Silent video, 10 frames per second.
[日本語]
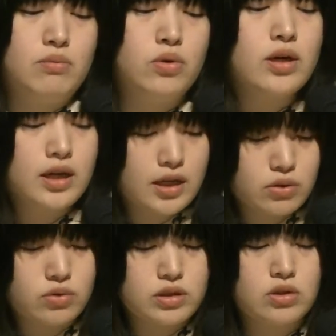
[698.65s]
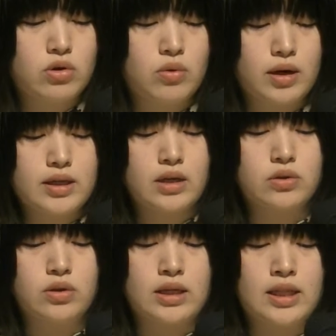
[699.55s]
ブルガリアの人口は
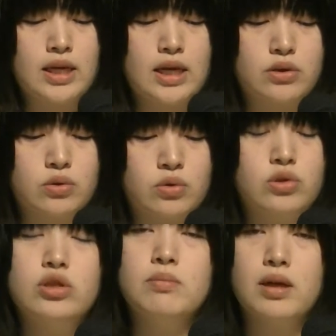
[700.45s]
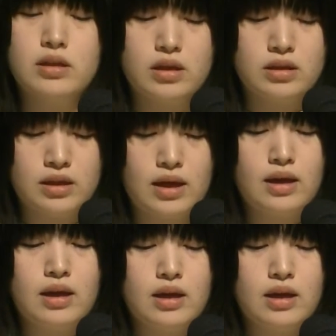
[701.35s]
約760万人で、